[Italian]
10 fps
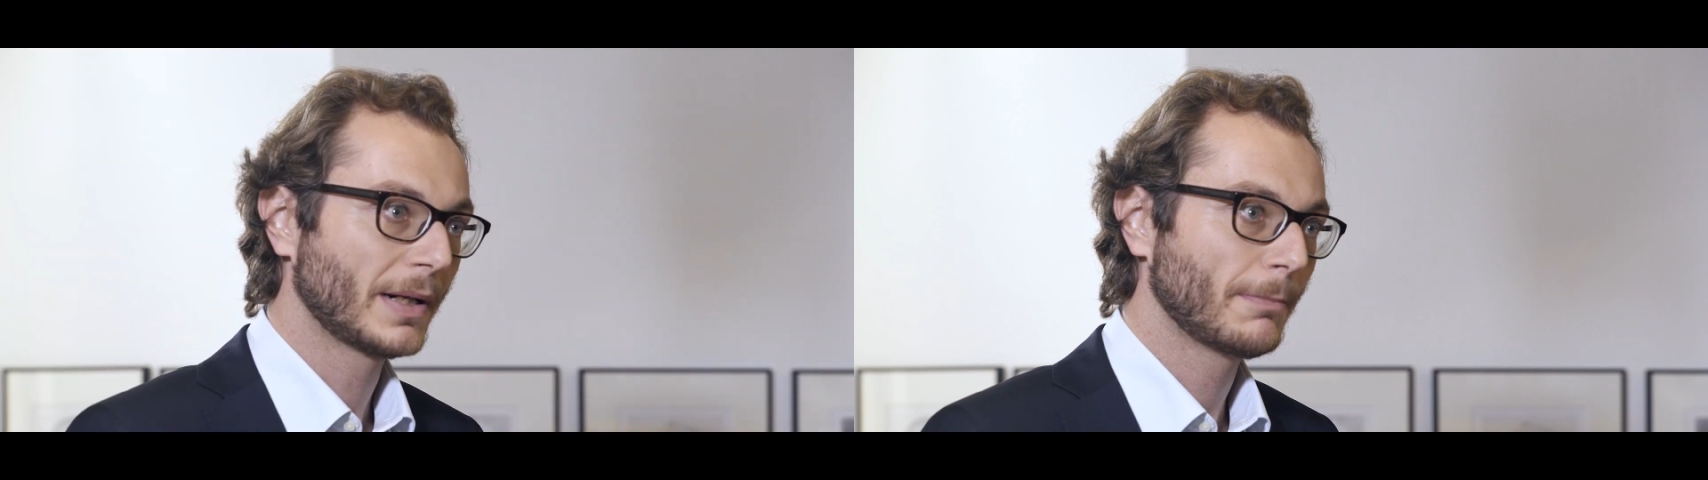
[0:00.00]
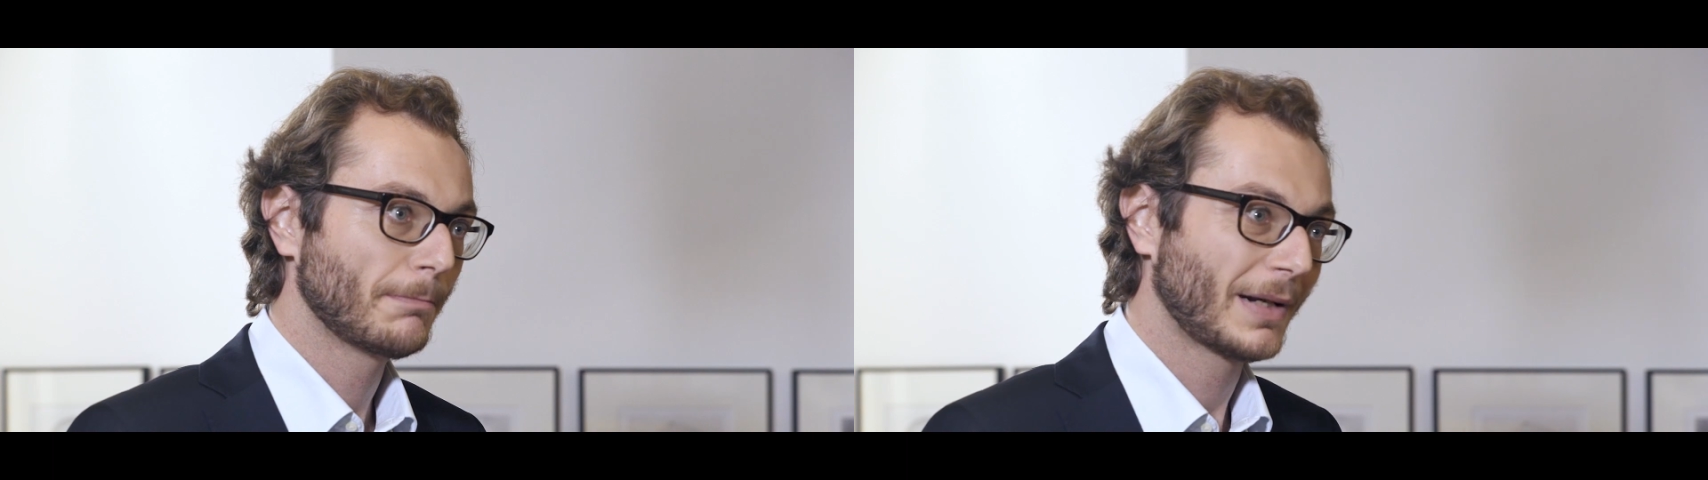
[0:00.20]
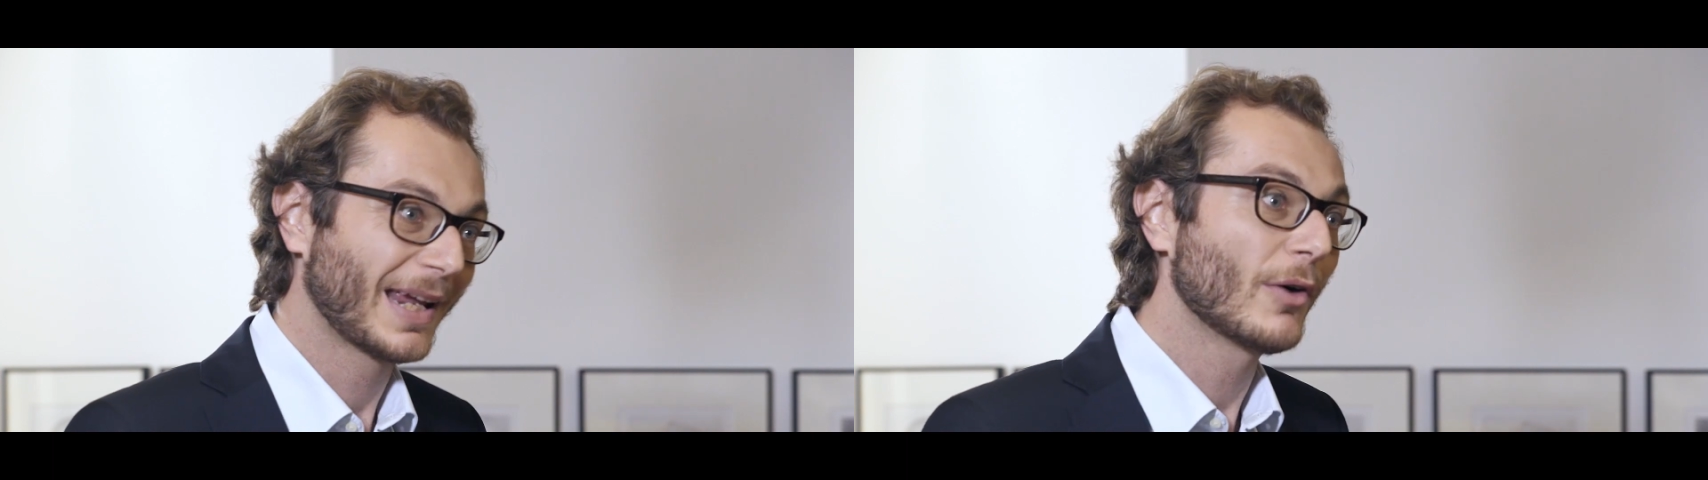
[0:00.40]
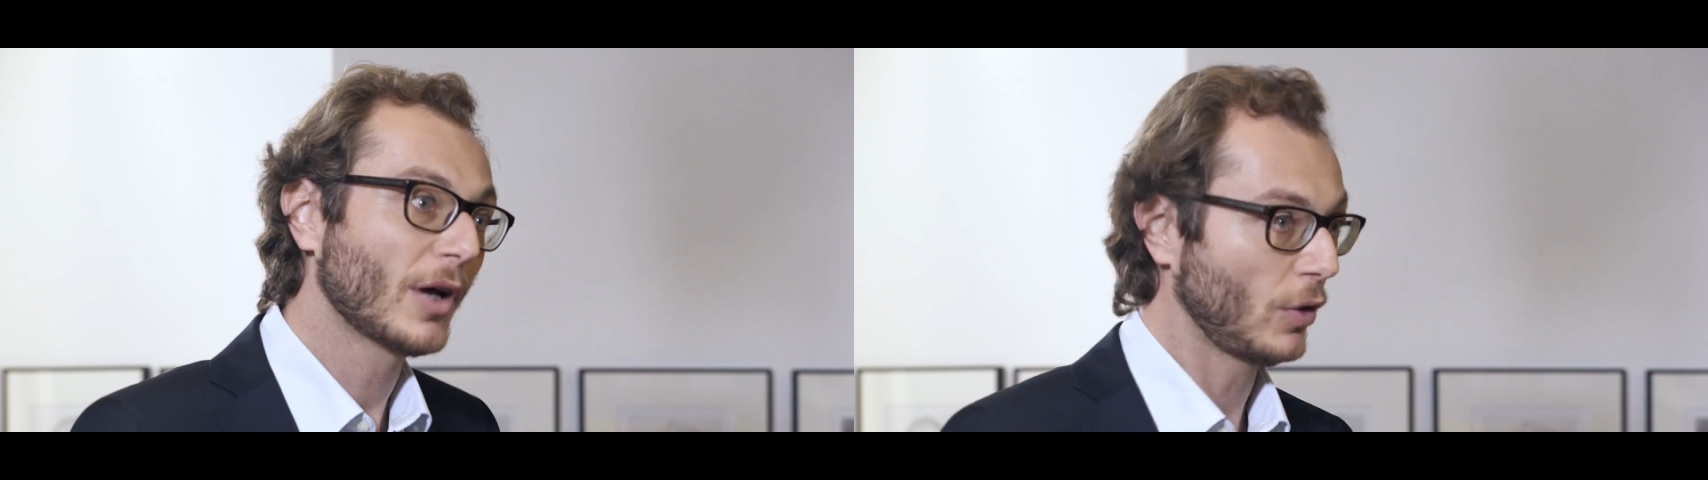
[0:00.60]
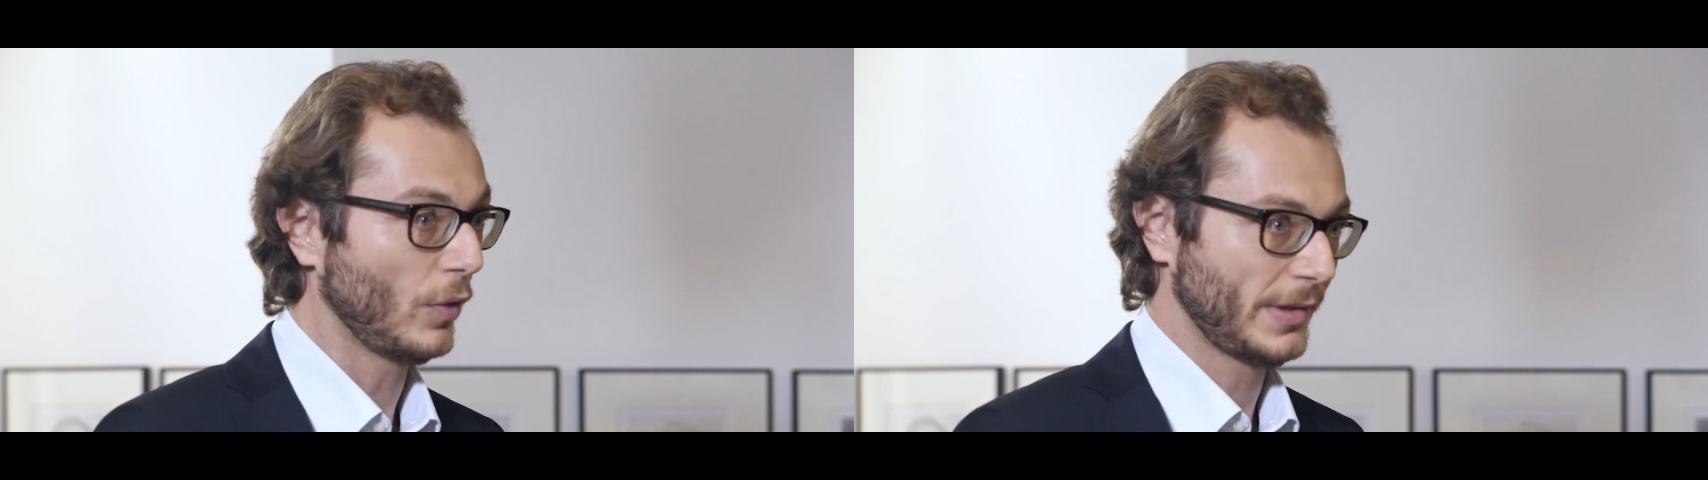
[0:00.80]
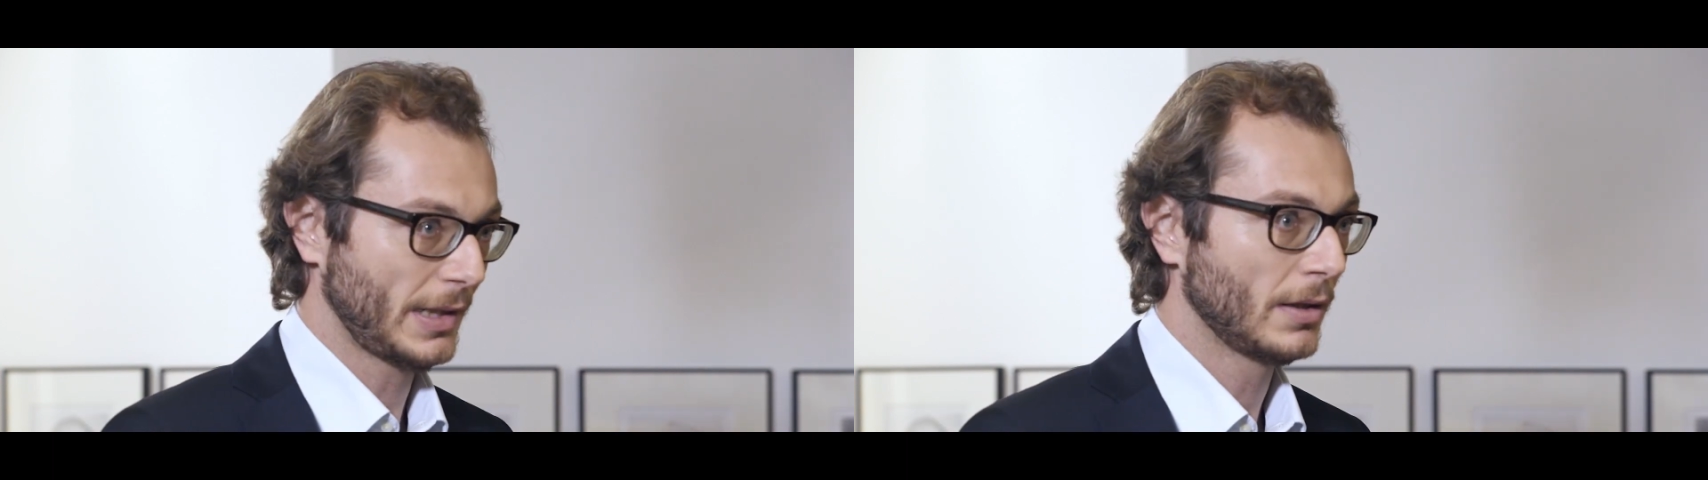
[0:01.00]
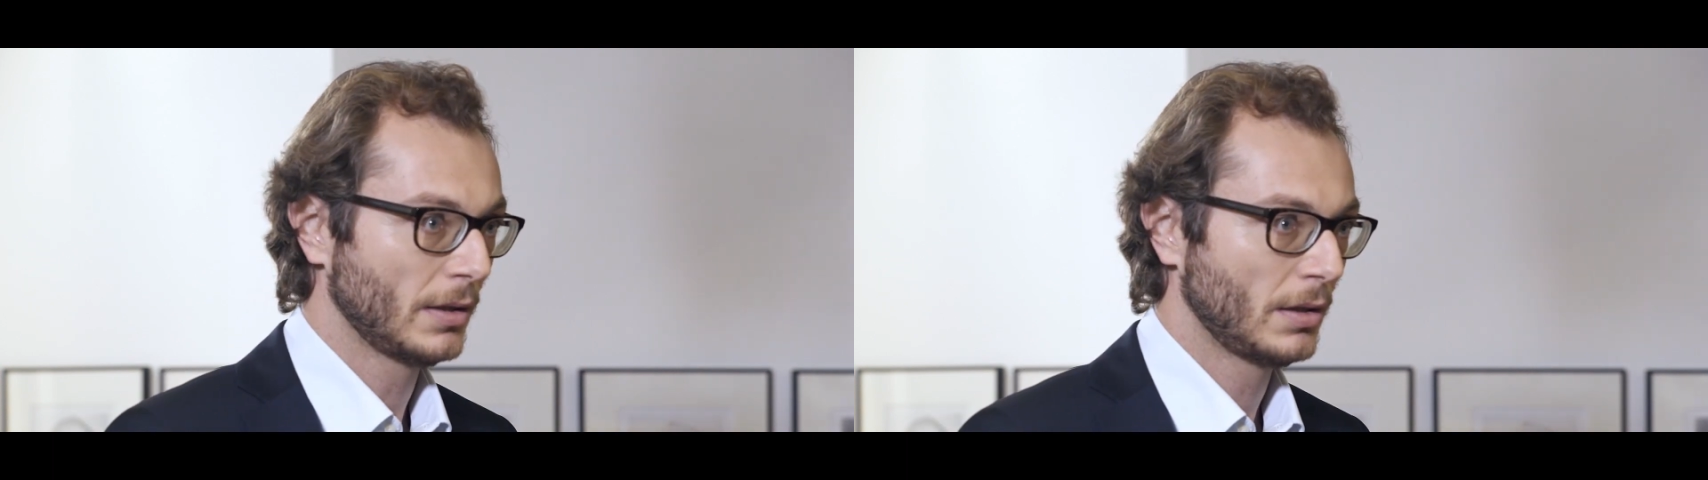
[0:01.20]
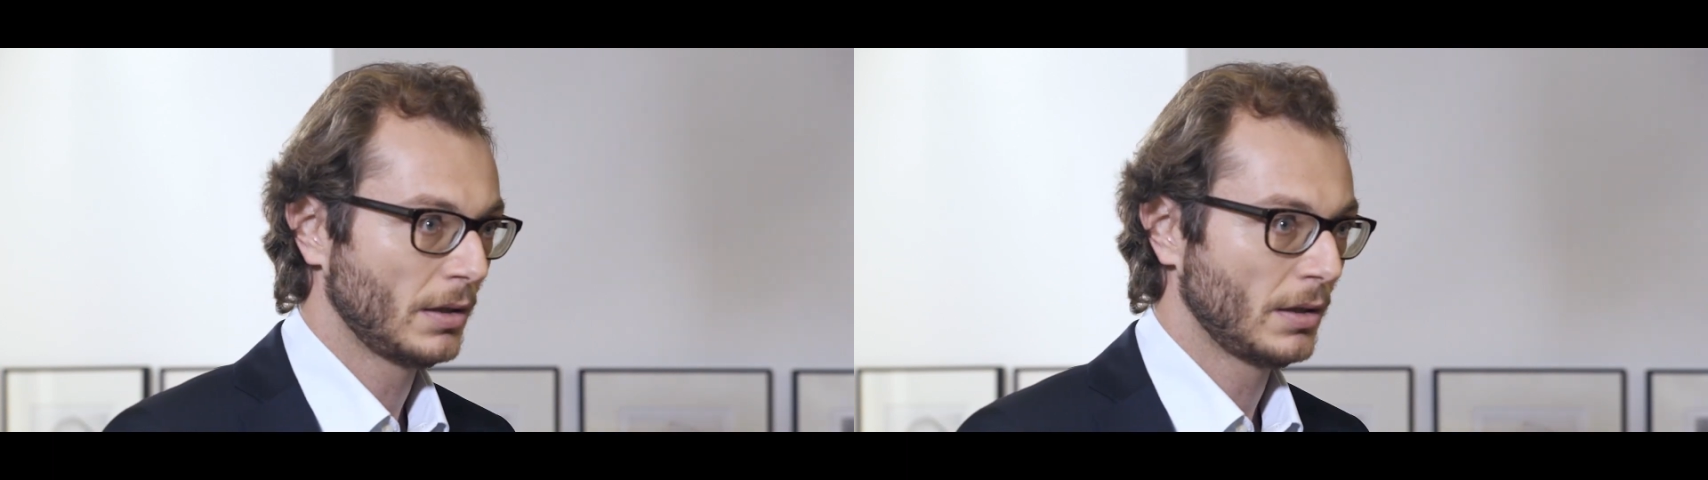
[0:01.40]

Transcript: perché è una cosa.